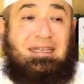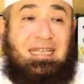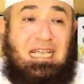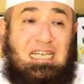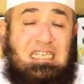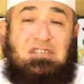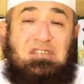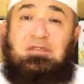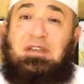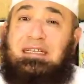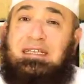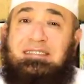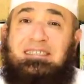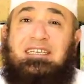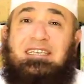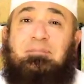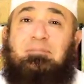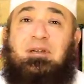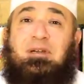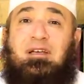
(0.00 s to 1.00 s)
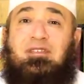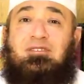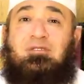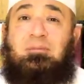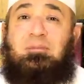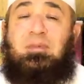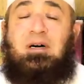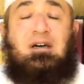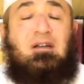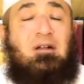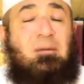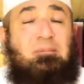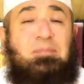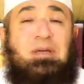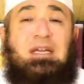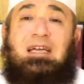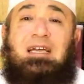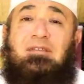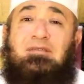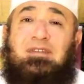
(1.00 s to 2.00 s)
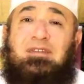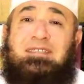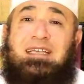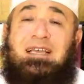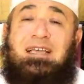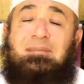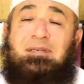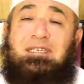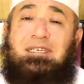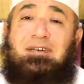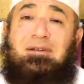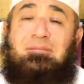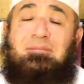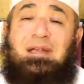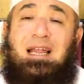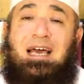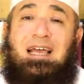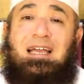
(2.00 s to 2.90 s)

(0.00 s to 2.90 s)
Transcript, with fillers: كشف كتير من الاطباء ربنا يحفظ الجميع يا رب